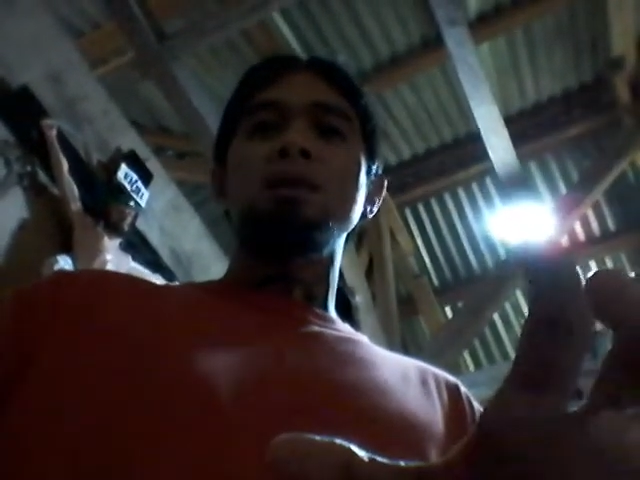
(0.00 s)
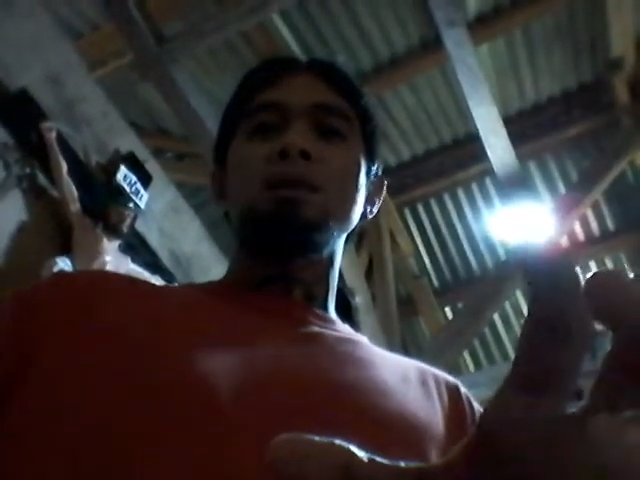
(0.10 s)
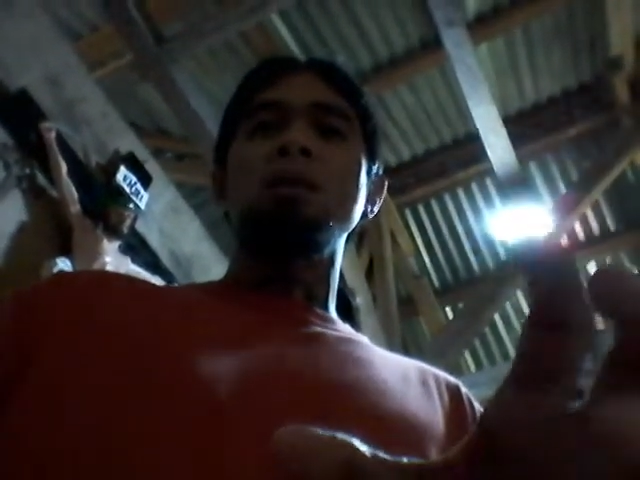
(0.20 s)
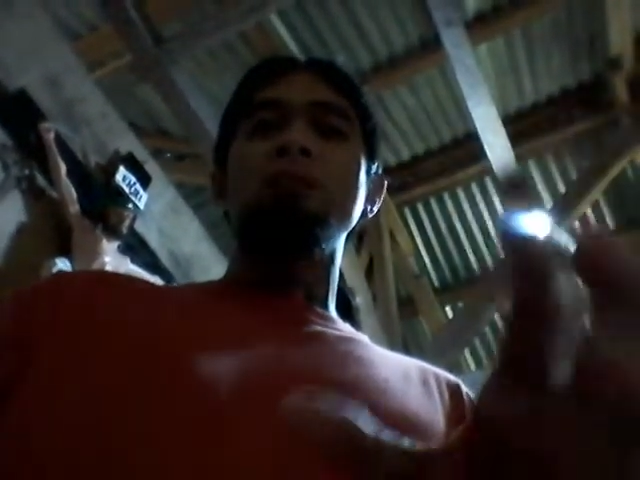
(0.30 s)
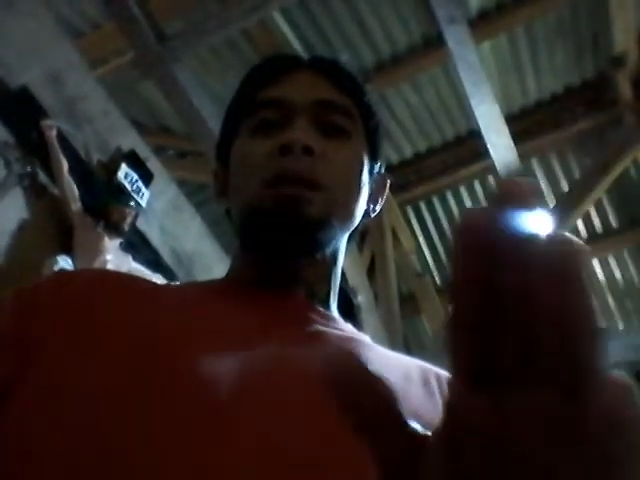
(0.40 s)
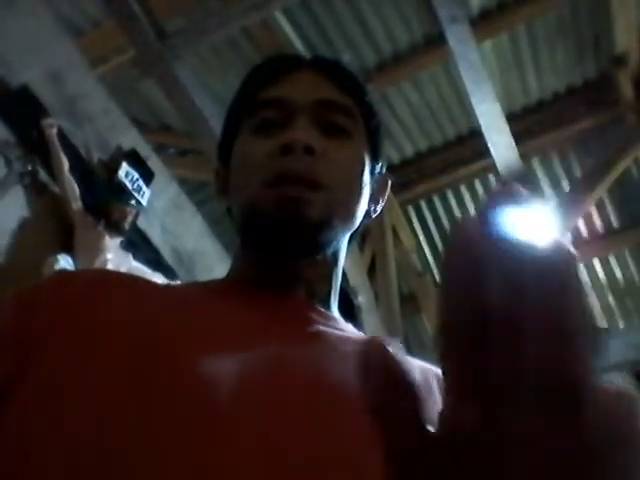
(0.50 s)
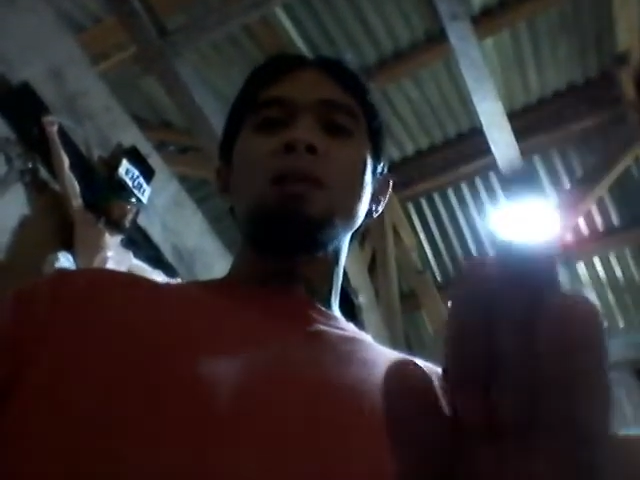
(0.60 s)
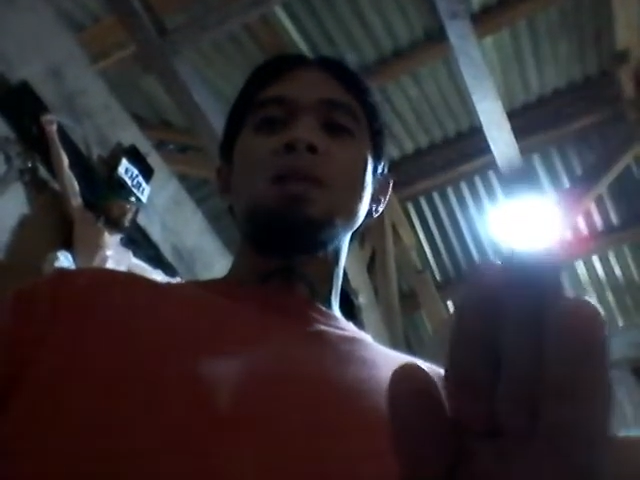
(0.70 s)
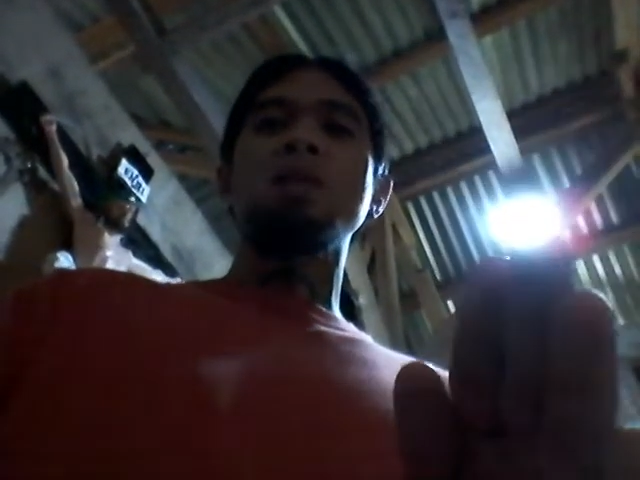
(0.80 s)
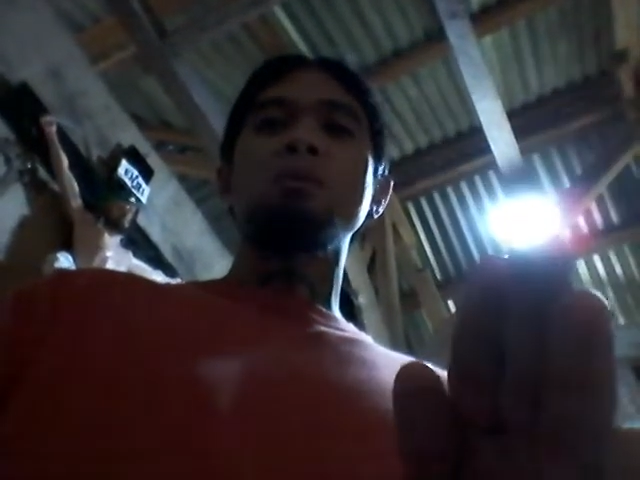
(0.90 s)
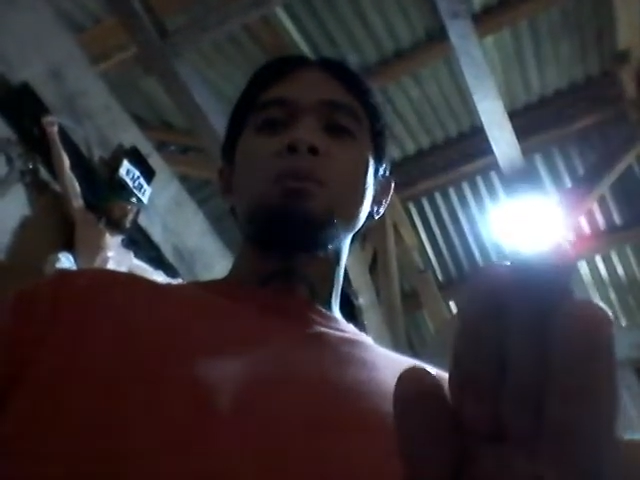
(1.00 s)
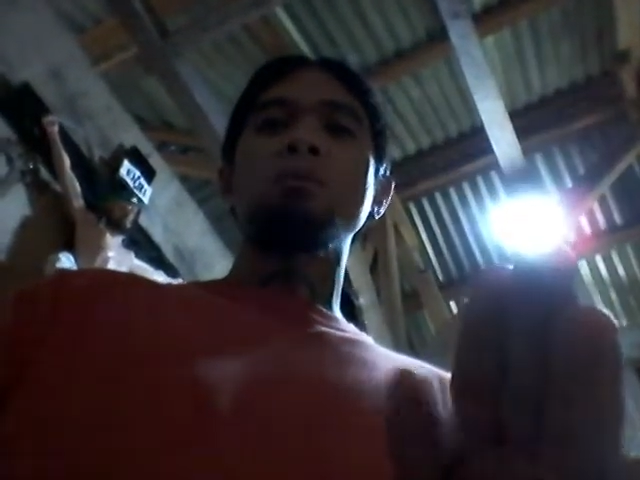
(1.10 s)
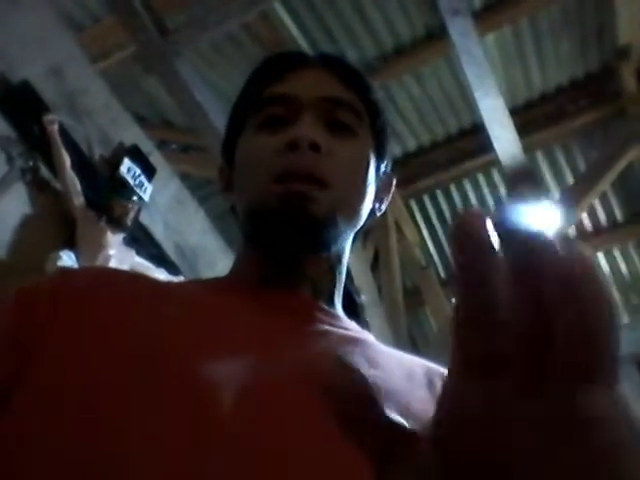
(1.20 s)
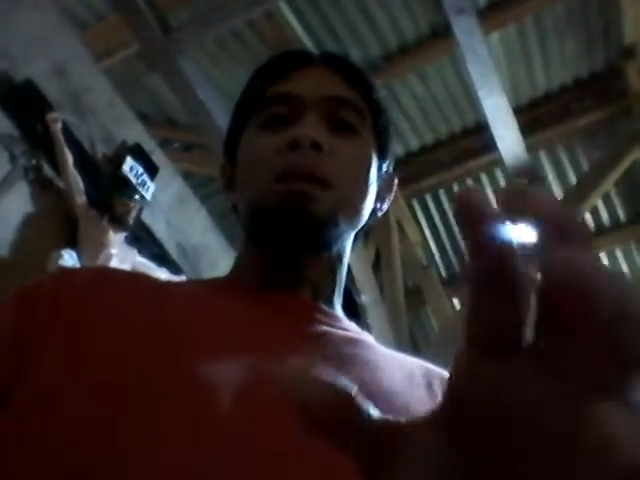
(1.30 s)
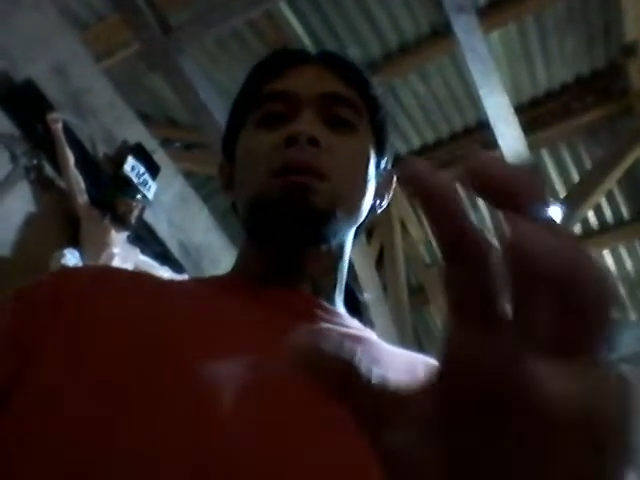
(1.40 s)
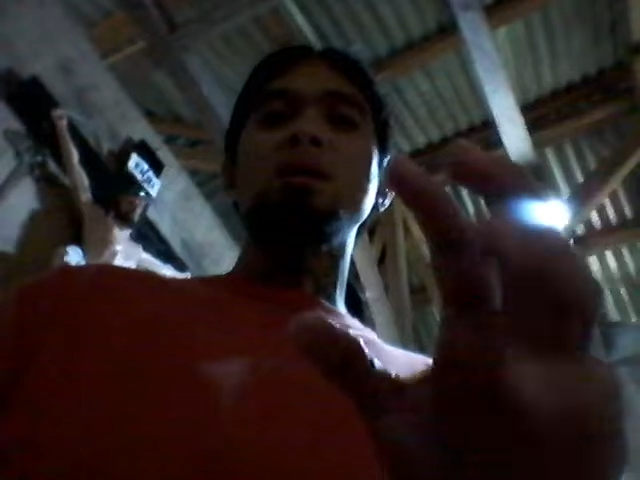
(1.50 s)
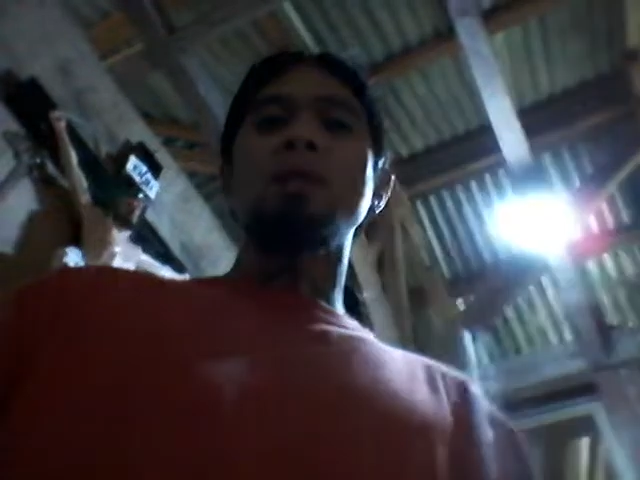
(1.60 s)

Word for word: dili pinaagi sa imong panlabas